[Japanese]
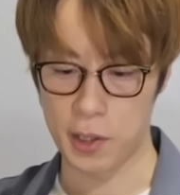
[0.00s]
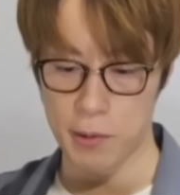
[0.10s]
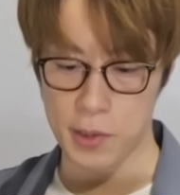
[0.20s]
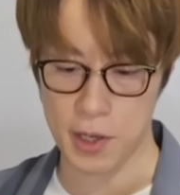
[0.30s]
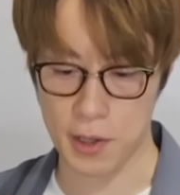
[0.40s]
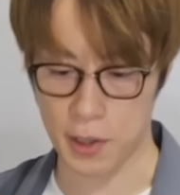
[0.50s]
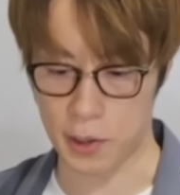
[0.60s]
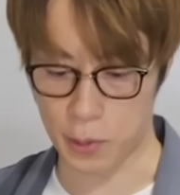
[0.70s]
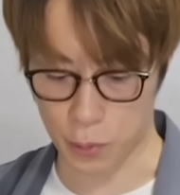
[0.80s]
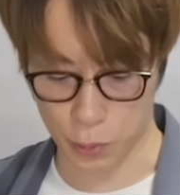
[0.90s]
てる
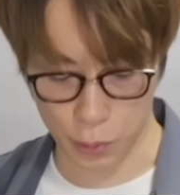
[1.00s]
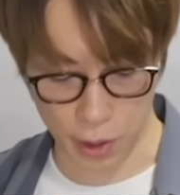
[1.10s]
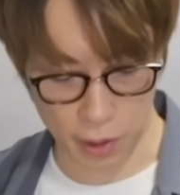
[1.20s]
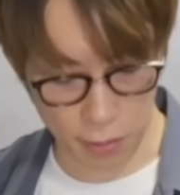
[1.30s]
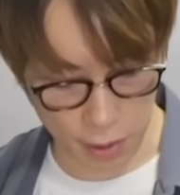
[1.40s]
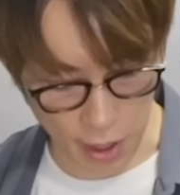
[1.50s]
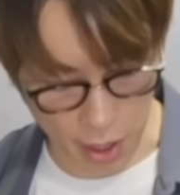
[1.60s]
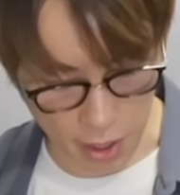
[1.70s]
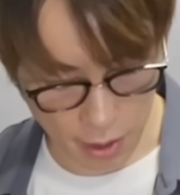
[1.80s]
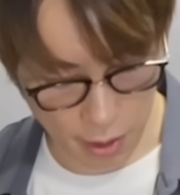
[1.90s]
ジャケットと
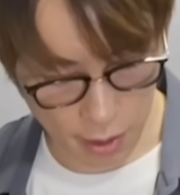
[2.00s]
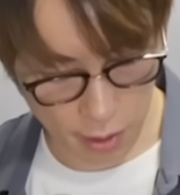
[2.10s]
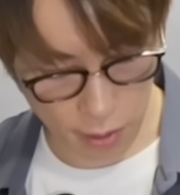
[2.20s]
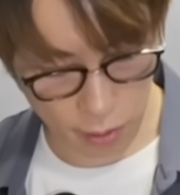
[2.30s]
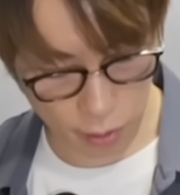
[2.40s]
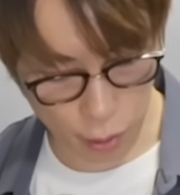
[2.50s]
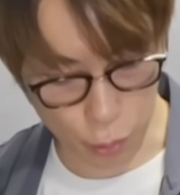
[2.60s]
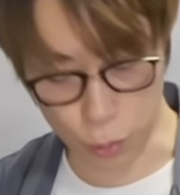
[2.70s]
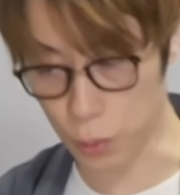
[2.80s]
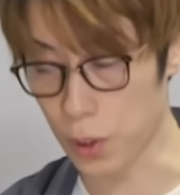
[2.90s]
ネクタイって
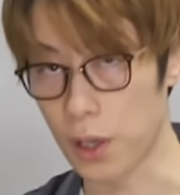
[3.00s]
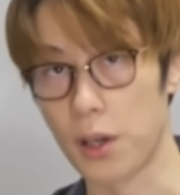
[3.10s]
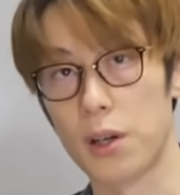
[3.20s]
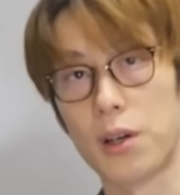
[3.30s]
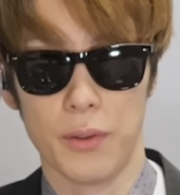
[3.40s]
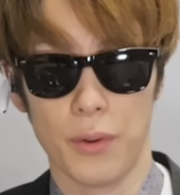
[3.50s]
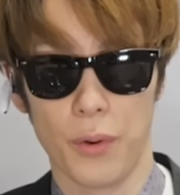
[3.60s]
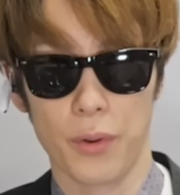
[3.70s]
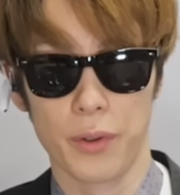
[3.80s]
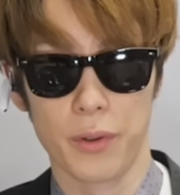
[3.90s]
ことだ。
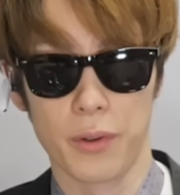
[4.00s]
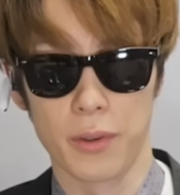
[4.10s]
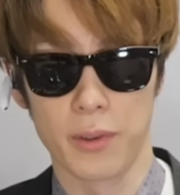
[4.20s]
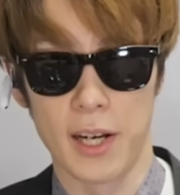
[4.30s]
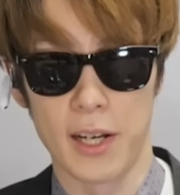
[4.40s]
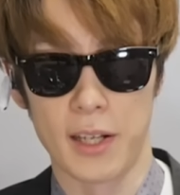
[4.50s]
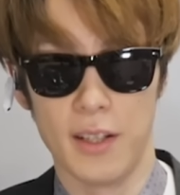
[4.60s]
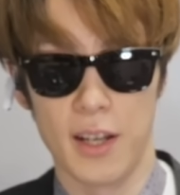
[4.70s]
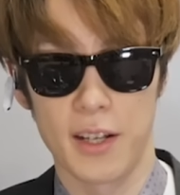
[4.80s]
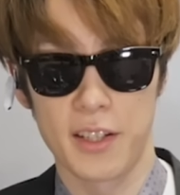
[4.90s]
どういうことだ、
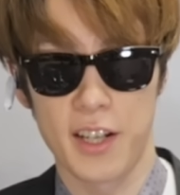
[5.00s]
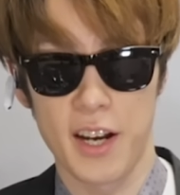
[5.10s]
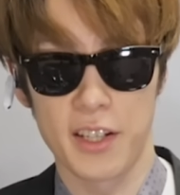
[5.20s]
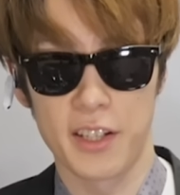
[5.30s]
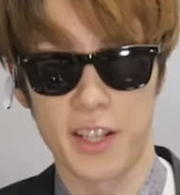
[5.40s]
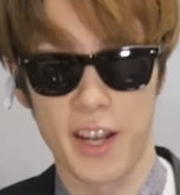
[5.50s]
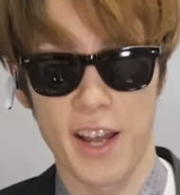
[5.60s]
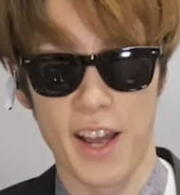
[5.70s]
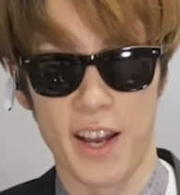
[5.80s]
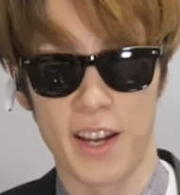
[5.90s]
何がいいて、